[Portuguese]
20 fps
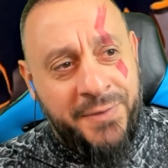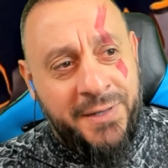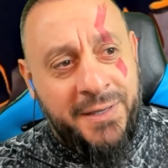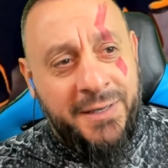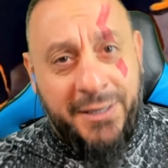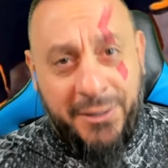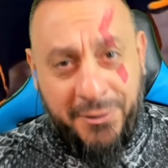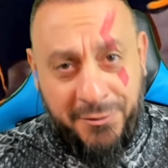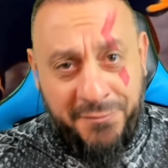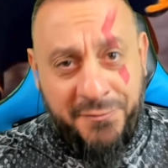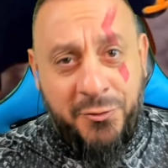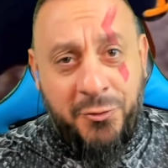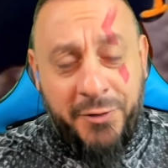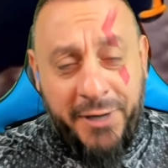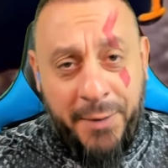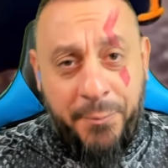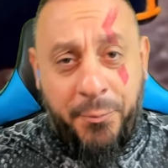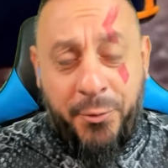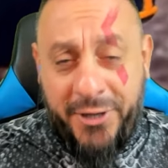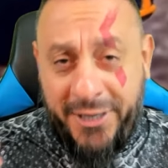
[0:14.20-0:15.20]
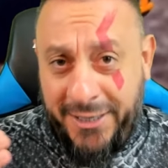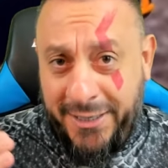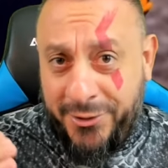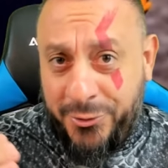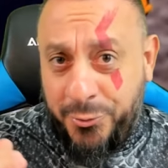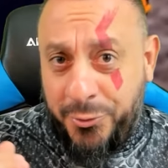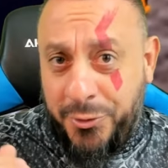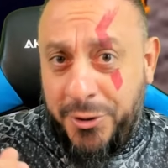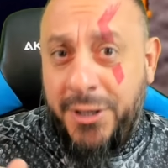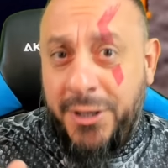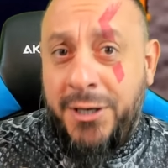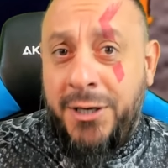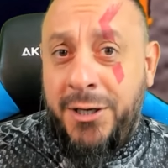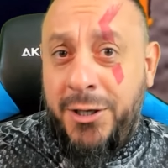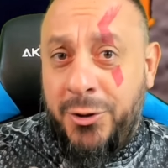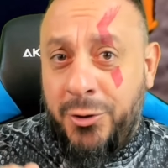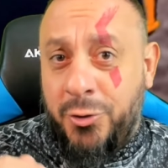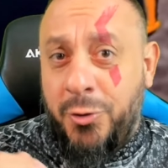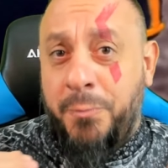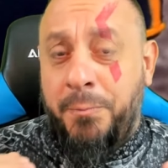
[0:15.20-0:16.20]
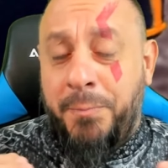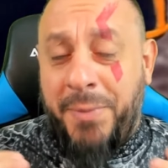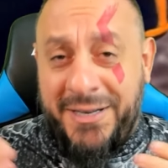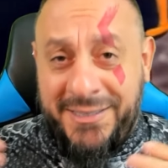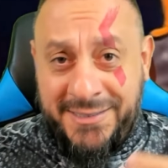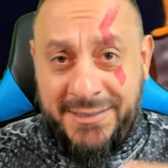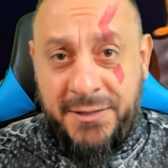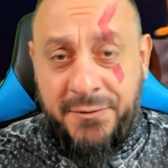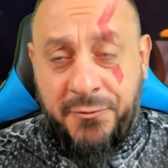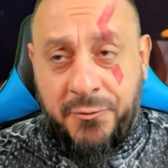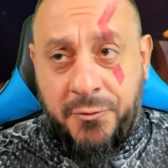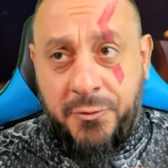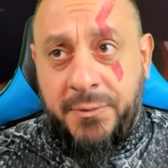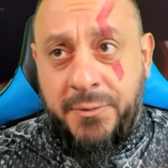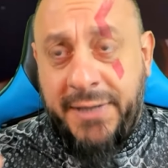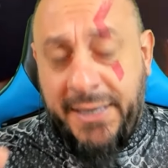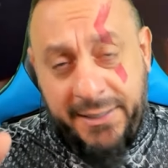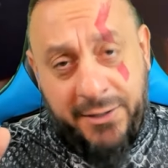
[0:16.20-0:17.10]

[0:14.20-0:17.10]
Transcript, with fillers: não viu, né? Porque ele é do Indo-Pacífico. Tem na